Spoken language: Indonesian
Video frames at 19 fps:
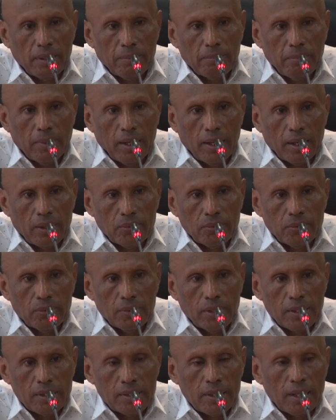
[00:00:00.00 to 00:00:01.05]
yang baru
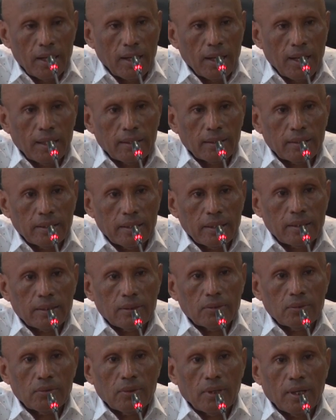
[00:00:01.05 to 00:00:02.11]
yang saya
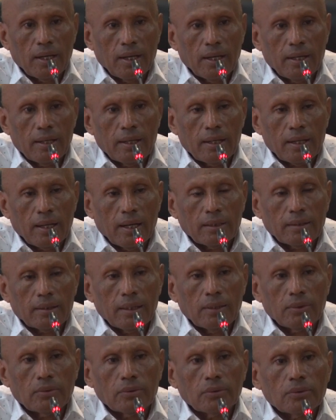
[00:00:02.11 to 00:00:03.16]
lantik juga
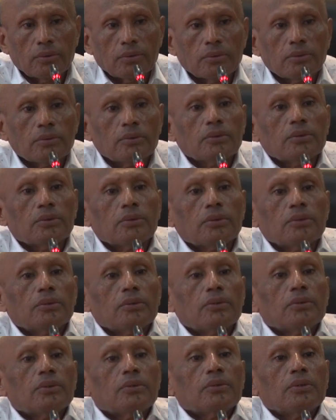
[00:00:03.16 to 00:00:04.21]
KTU
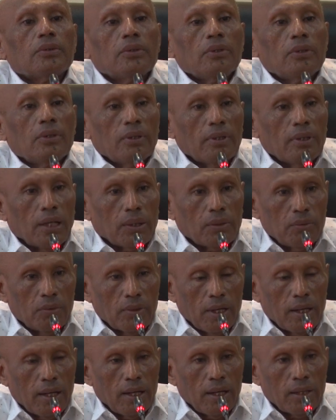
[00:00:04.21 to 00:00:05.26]

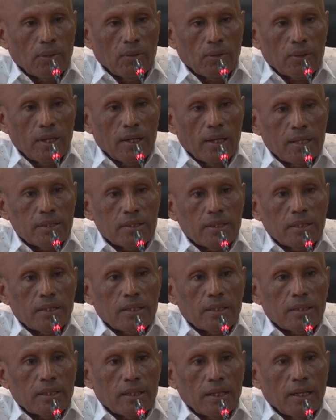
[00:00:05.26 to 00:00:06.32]
lakukanlah koordinasi
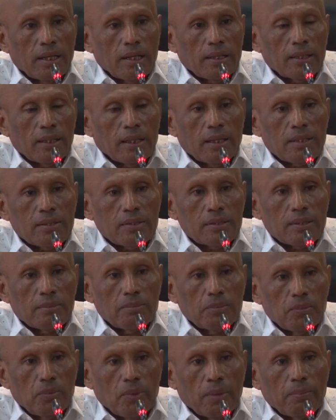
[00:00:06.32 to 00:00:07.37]
kerja dengan
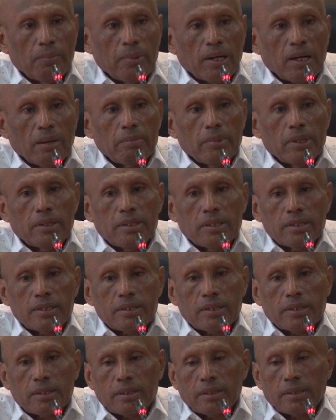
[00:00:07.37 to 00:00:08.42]
semua para
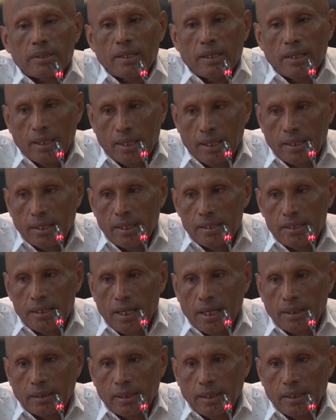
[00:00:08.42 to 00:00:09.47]
medis tenaga
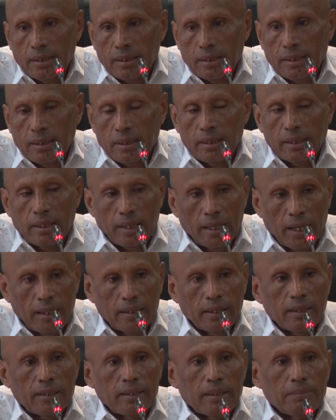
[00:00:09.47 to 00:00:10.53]
kesehatan yang
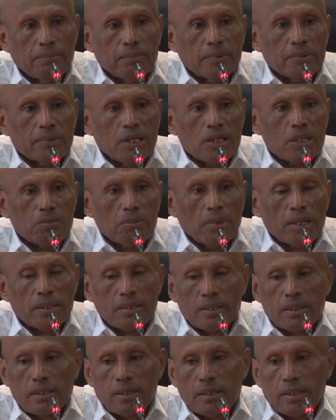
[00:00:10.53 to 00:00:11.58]
ada di
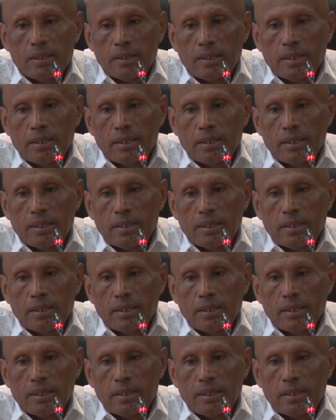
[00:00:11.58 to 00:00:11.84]
Puskesmas